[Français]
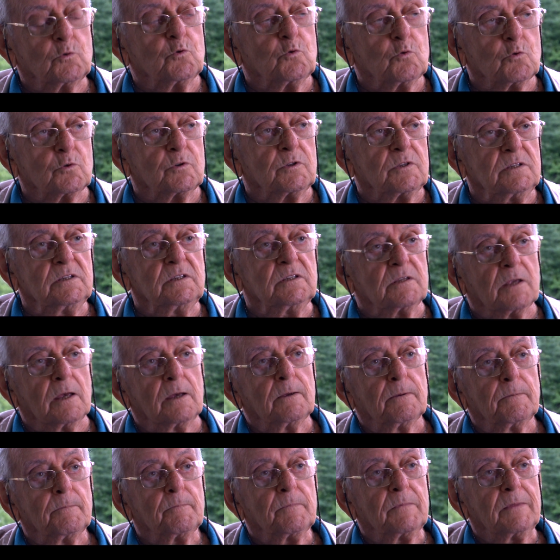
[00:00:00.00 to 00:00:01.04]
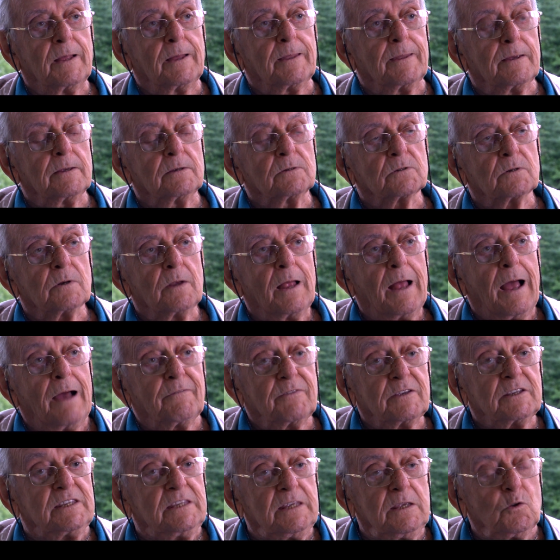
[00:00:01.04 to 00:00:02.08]
durcissait la neige
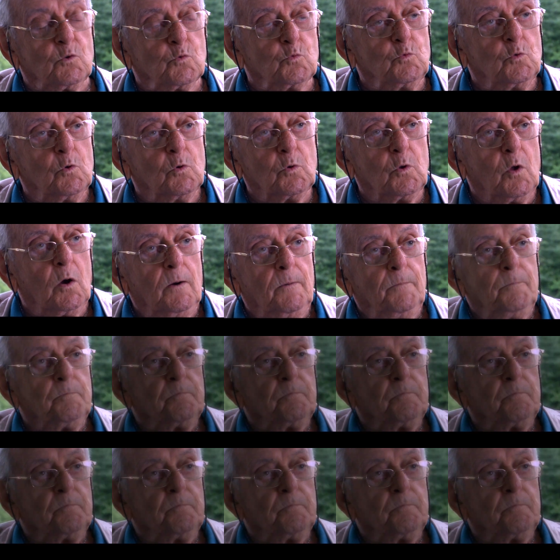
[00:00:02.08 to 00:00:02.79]
avec ces rouleaux-là